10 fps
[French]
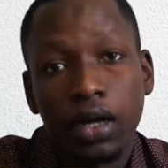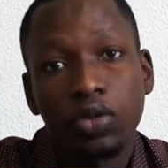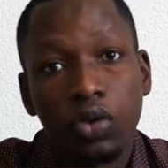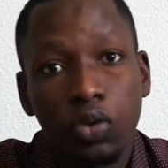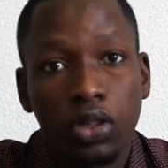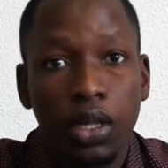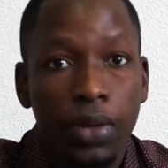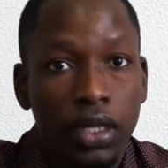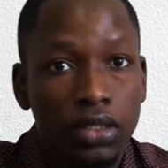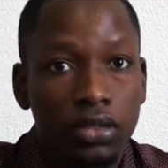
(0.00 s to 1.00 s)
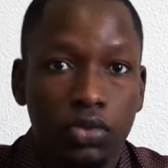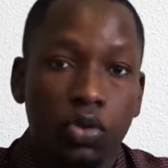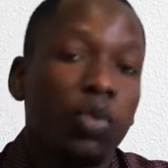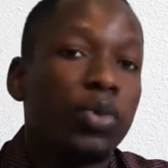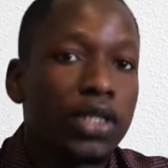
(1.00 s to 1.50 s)
à, lutter contre la maladie.
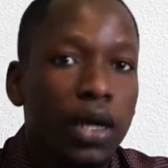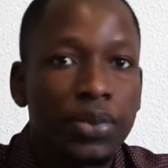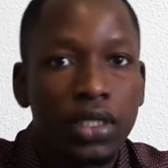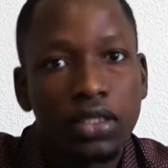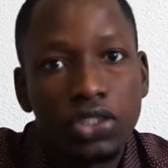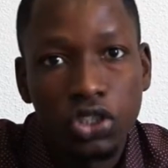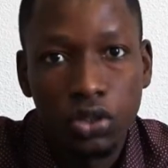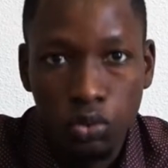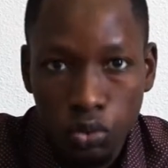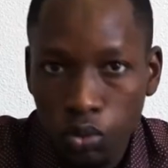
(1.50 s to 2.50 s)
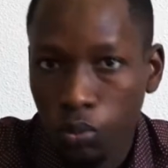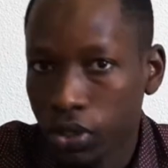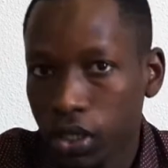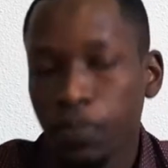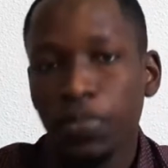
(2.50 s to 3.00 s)
on me dira peut-être que j'ai dû
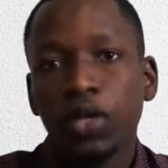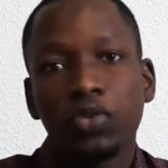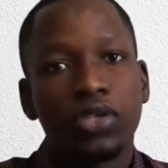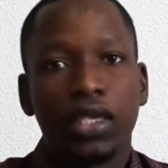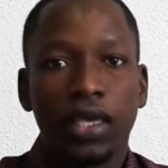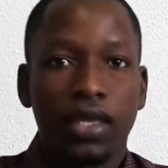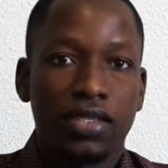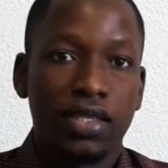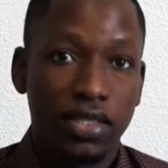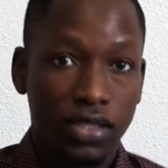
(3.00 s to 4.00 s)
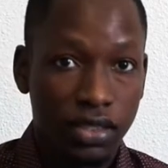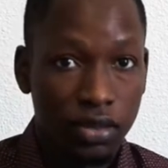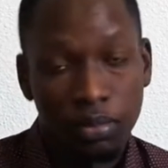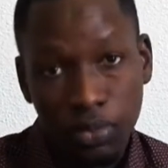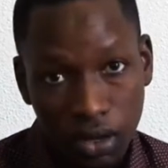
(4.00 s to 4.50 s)
oublier tout ce qui est
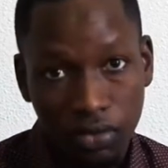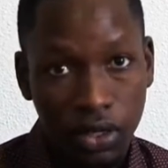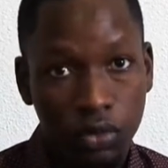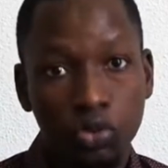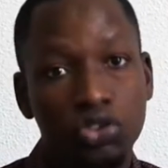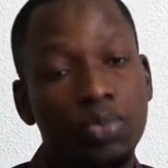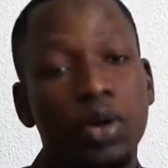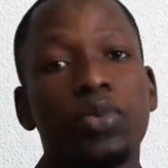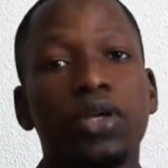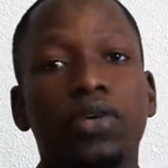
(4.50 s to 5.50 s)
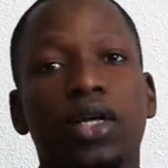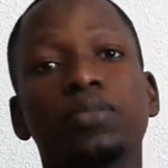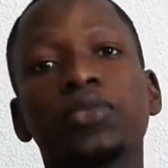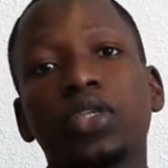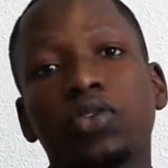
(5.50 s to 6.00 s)
insecticide. En vrai, non, n'ai pas oublié.
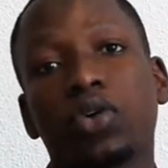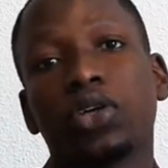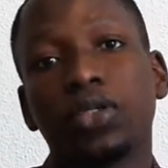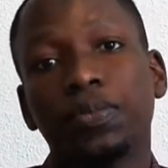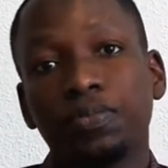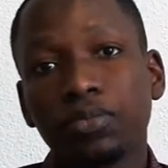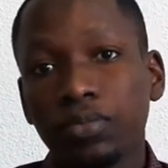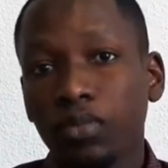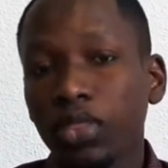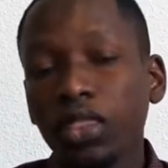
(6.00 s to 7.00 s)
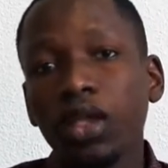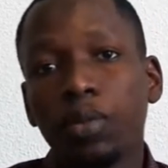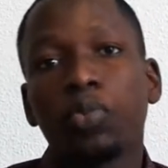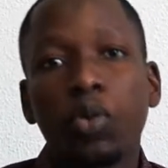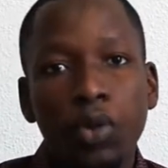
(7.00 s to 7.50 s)
Voilà. Donc euh,
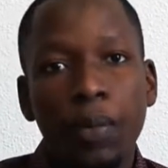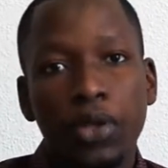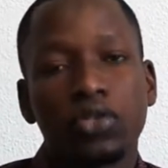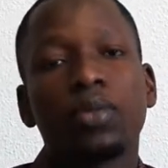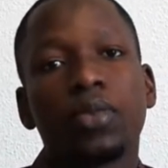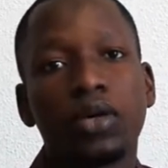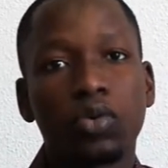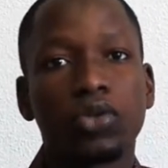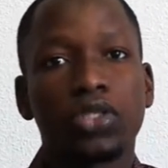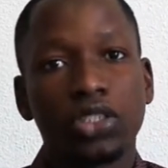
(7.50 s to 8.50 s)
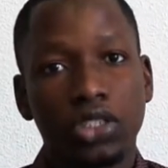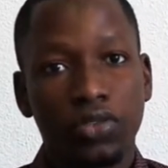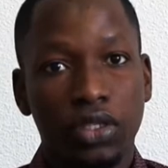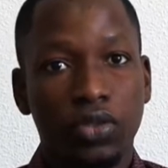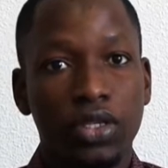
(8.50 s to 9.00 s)
pour moi, personnellement, un conseil que
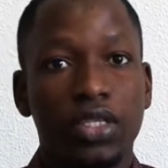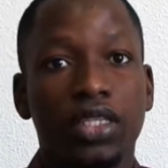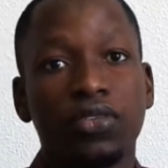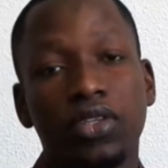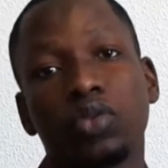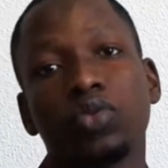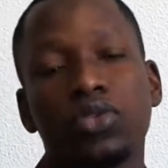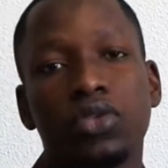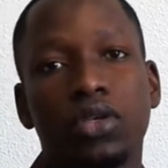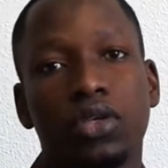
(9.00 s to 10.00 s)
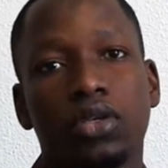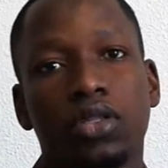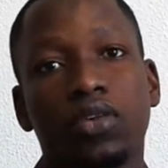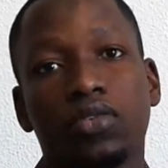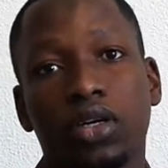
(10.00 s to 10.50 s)
je devrais donner, c'est d'éviter tout,
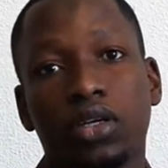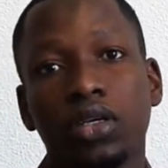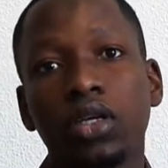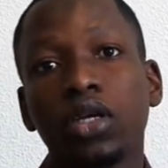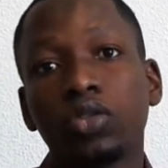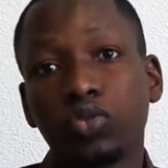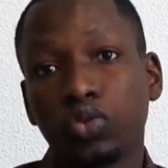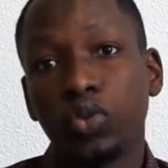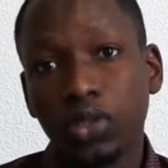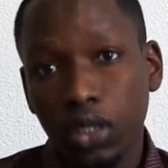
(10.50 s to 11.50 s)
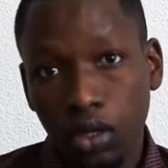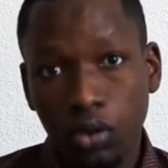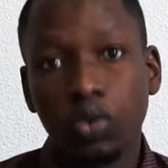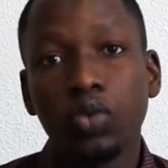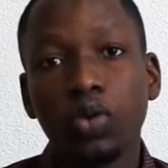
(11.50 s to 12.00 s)
c'est d'avoir tout de suite
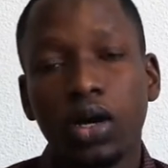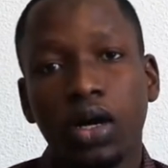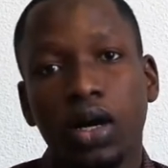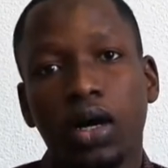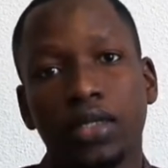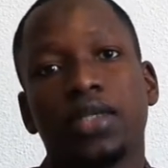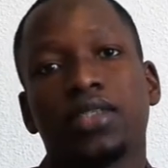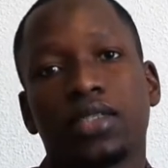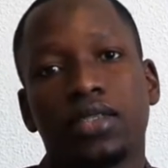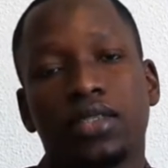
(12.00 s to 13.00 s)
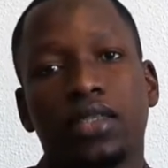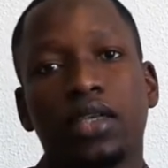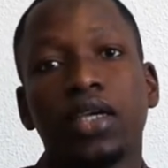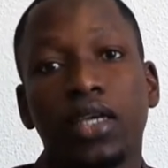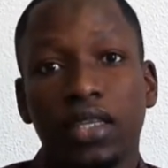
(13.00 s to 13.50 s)
recours à un insecticide.
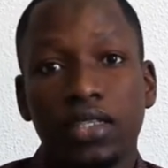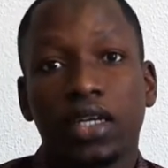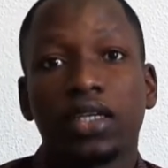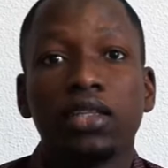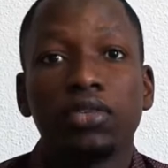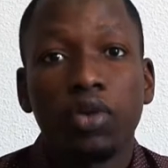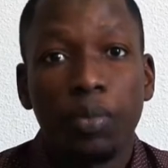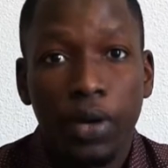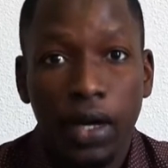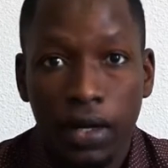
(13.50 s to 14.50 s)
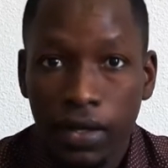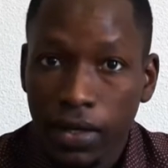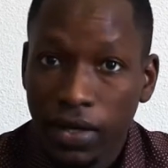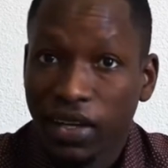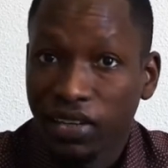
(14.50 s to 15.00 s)
Déjà qu'ils ne font pas
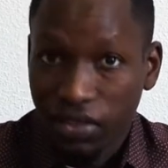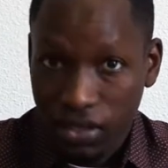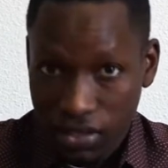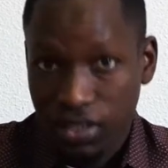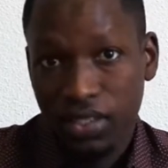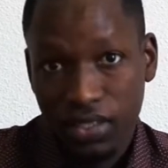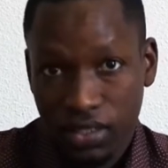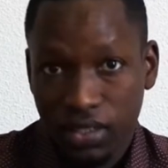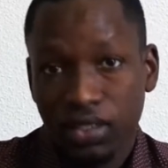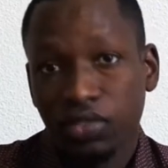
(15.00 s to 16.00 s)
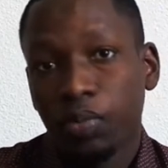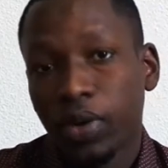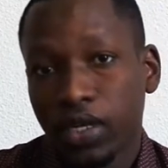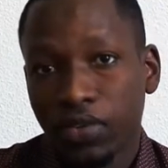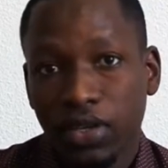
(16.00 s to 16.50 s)
la différence, ces insecticides ne font
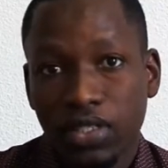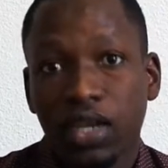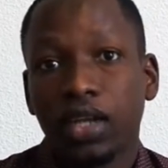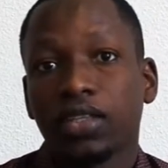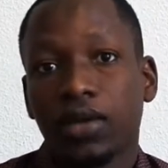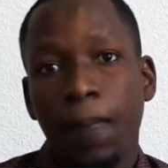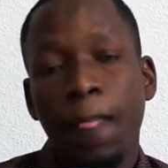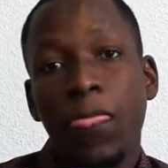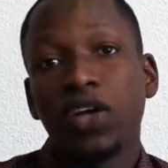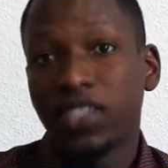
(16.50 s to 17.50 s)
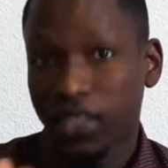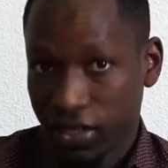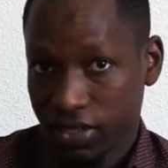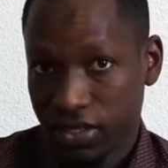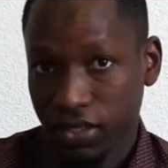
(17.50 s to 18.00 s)
pas la différence entre
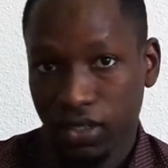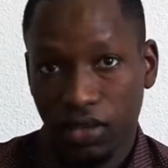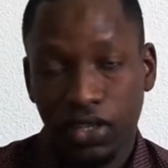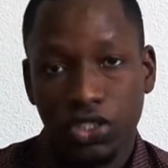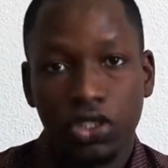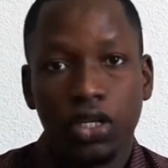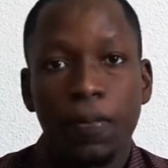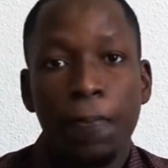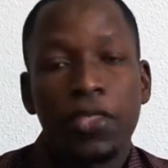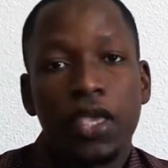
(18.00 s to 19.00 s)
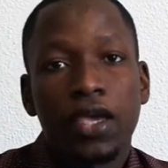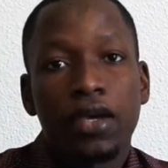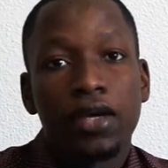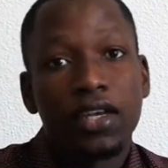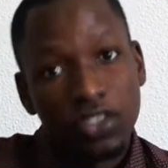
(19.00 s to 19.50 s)
cet insecte ravageur
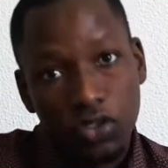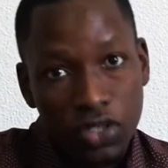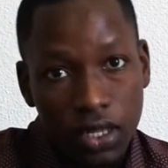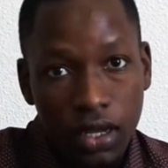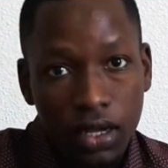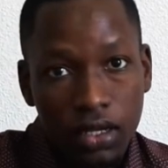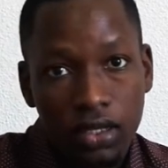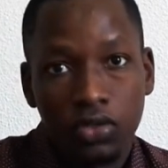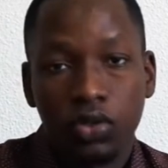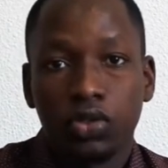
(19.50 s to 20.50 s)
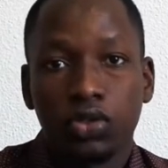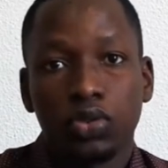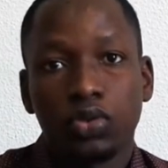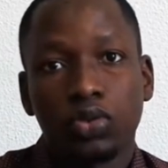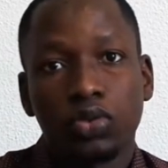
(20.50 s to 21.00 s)
et euh, les auxiliaires donc,
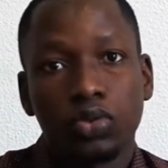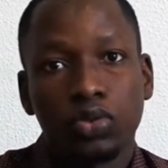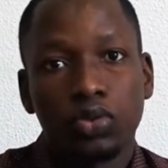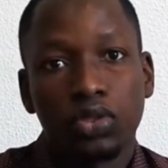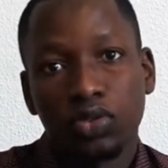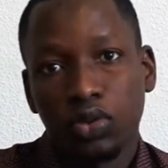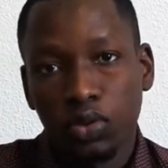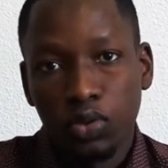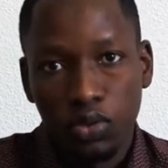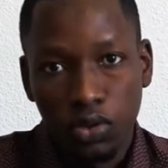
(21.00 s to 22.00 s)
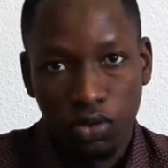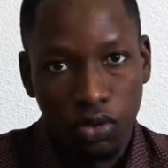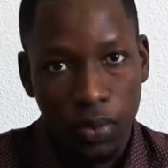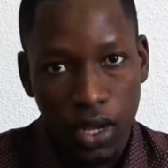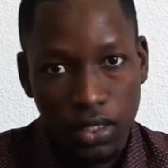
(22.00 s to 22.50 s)
euh, de vos cultures,
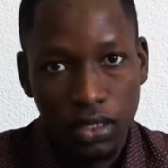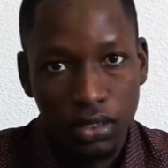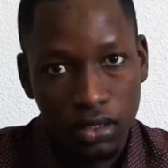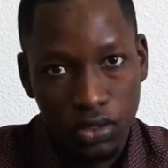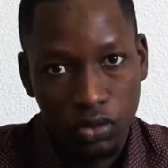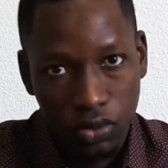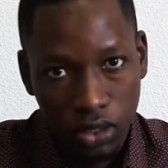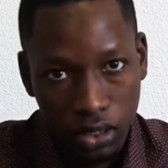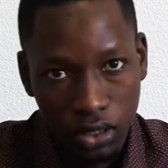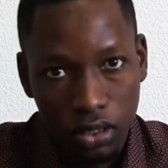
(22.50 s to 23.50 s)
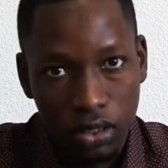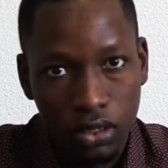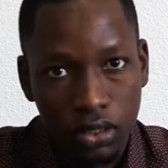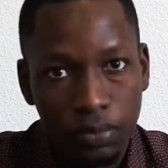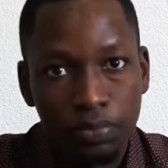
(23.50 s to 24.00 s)
de vos parcelles, qui sont des,
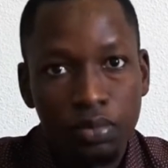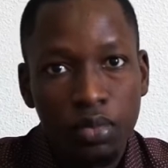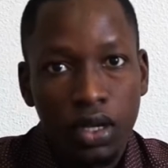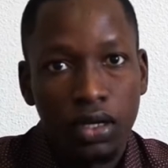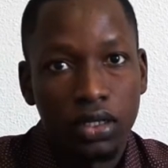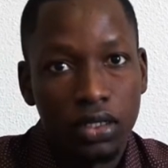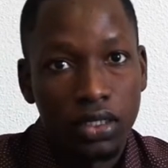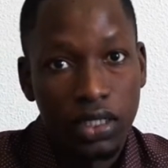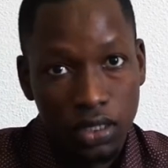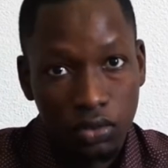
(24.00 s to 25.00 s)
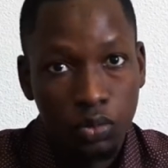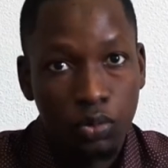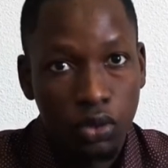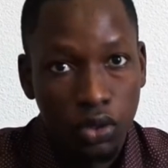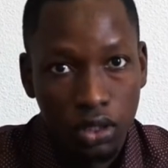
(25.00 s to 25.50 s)
euh,
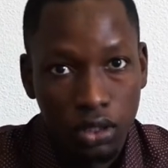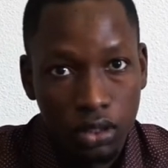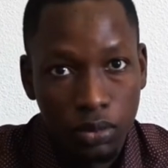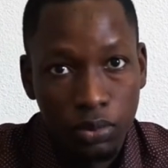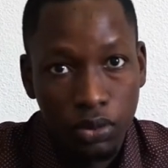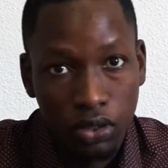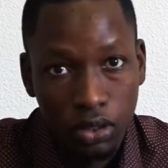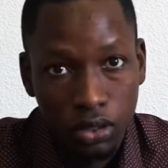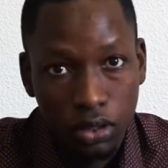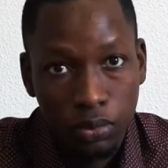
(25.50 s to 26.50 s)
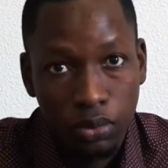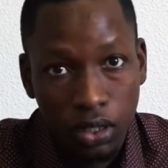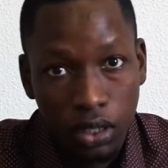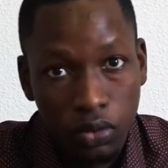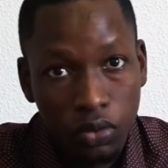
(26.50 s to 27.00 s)
atouts pour,
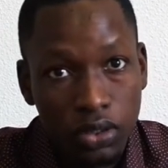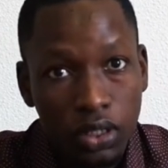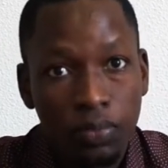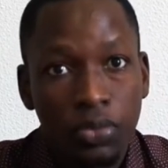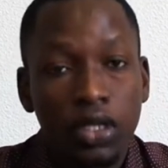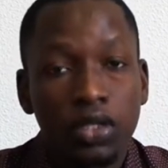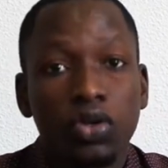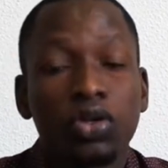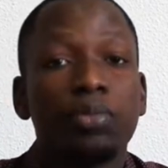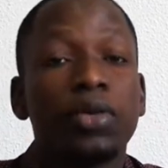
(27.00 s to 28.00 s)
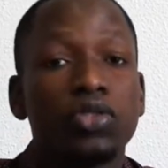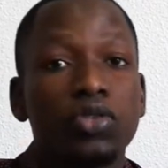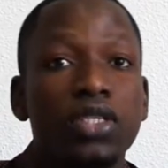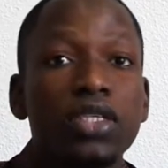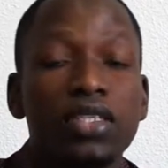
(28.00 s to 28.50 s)
pour, l'agriculteur.
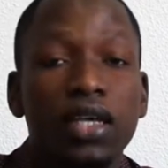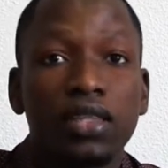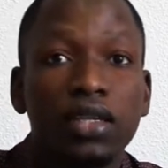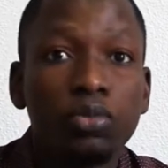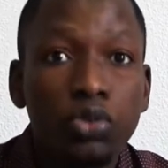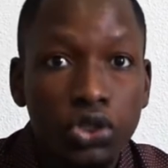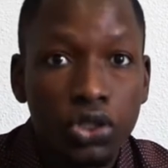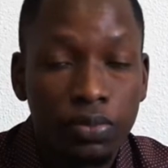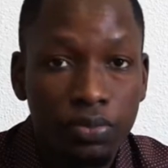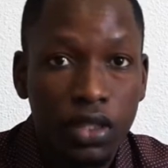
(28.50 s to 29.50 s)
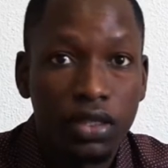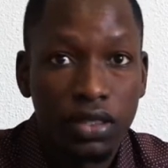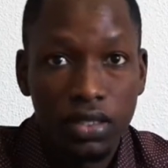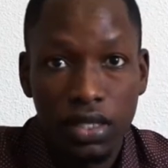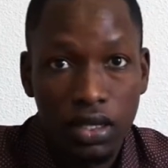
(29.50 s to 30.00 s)
mais aussi certaines mouches
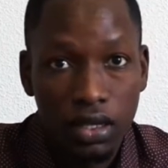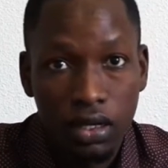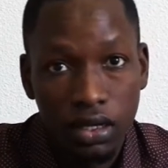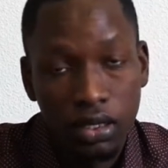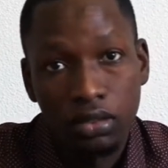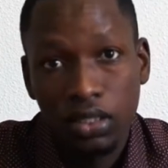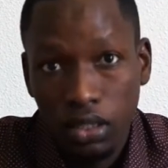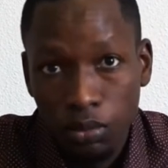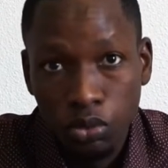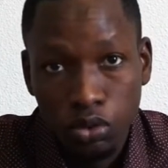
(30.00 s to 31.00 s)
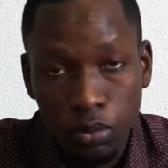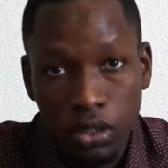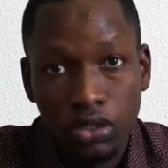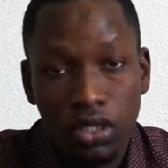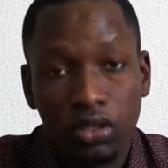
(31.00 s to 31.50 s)
certaines mouches
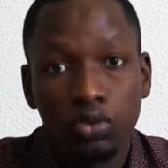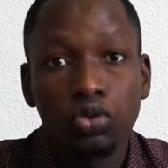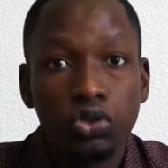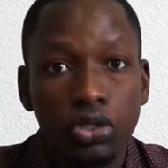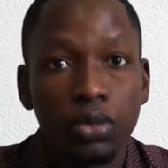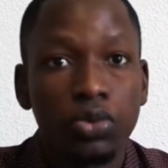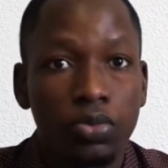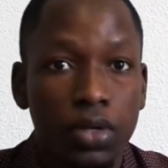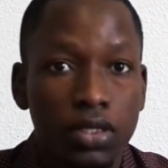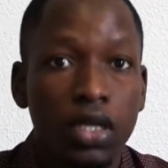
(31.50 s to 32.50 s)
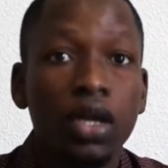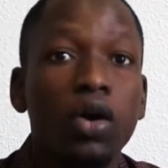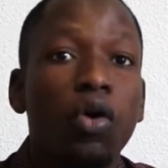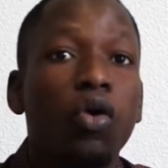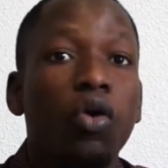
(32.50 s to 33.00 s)
blanches, certaines chouches de mouches blanches
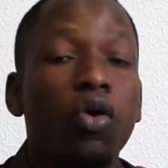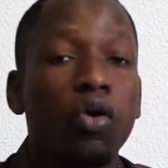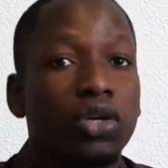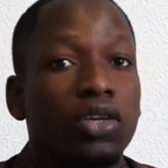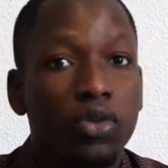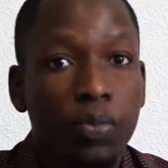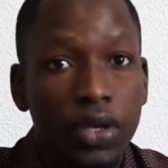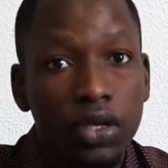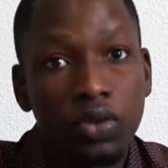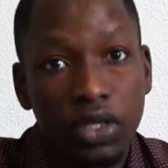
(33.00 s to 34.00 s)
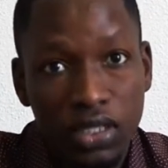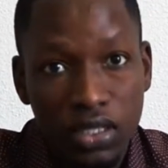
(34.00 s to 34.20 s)
ont, développé une